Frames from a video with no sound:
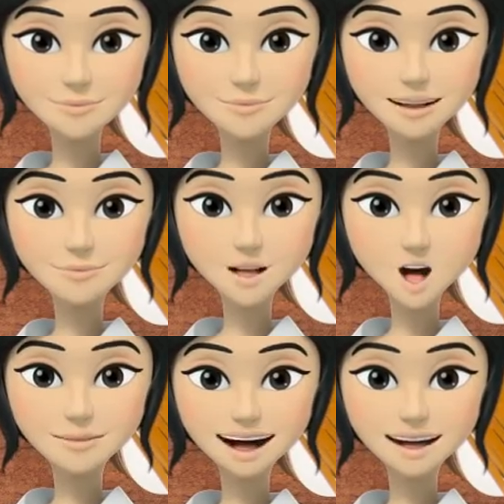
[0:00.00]
так и
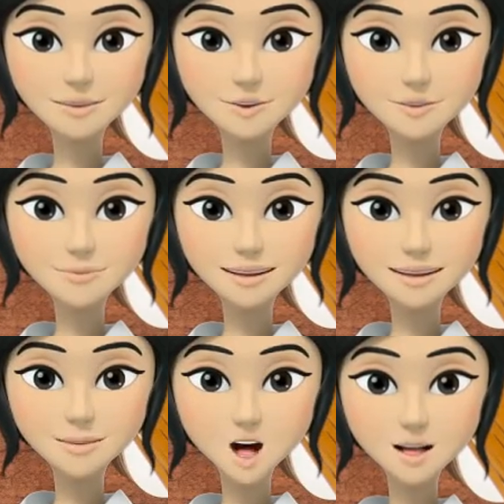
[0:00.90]
разукрасит ваш
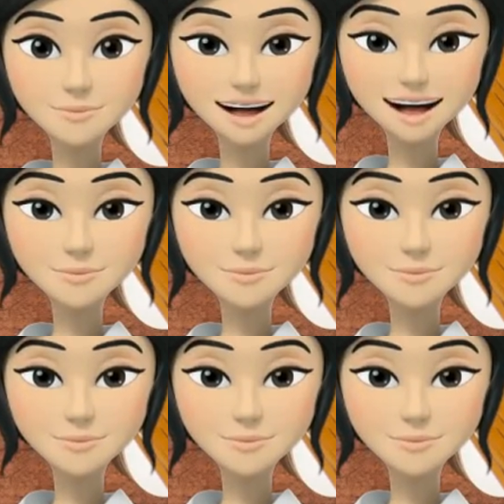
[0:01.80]
праздничный стол.